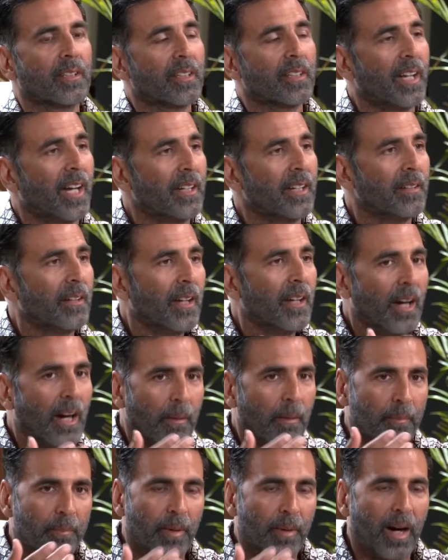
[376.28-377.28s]
के हमले में
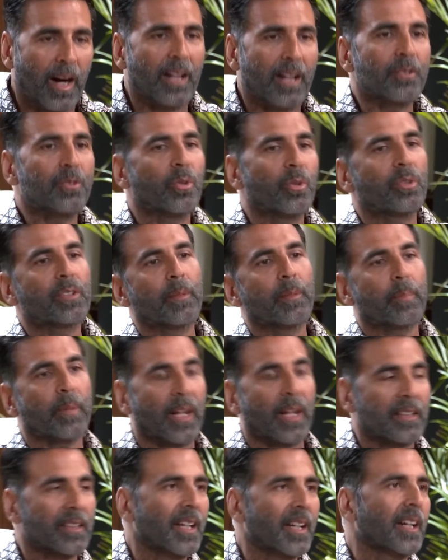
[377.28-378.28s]
शहीद हुए
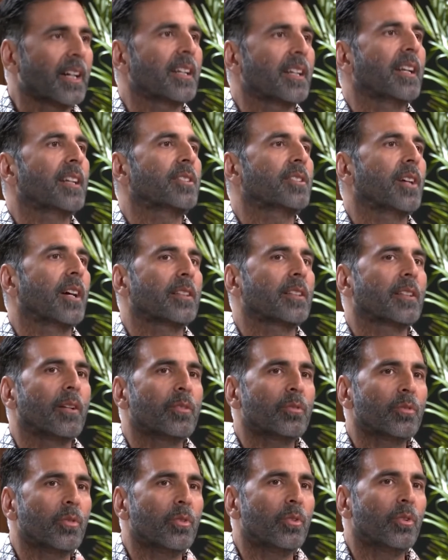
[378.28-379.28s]
लोगों और
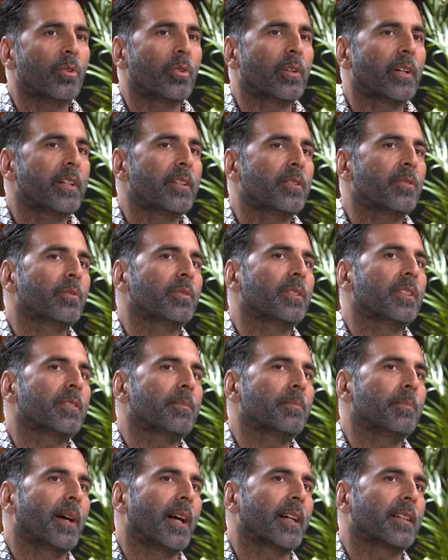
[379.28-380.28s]
बहादुर
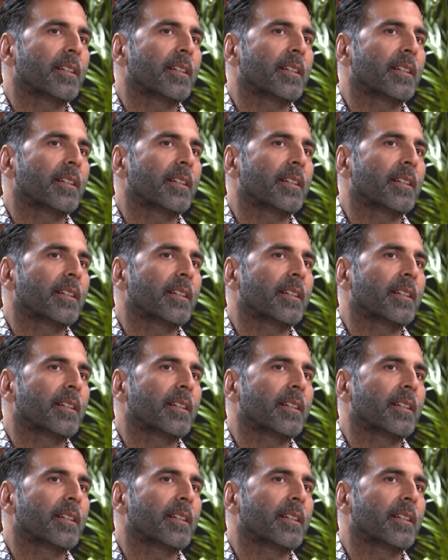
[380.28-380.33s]
जवानों को